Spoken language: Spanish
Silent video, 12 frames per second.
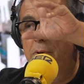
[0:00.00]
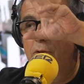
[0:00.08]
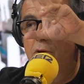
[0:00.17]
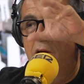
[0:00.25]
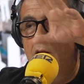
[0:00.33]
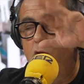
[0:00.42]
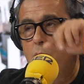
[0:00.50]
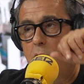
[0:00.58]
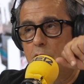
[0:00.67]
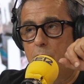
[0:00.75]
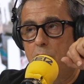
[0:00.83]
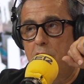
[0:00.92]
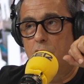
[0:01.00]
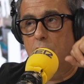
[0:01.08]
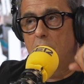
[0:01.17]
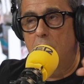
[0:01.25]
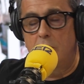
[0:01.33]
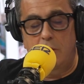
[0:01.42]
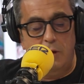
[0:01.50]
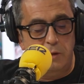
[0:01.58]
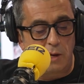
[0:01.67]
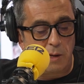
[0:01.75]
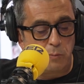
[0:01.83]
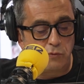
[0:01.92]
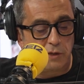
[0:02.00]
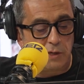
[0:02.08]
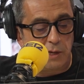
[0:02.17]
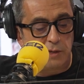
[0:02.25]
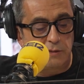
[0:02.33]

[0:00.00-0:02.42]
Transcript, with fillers: perdona, algo más bonito que la, la música.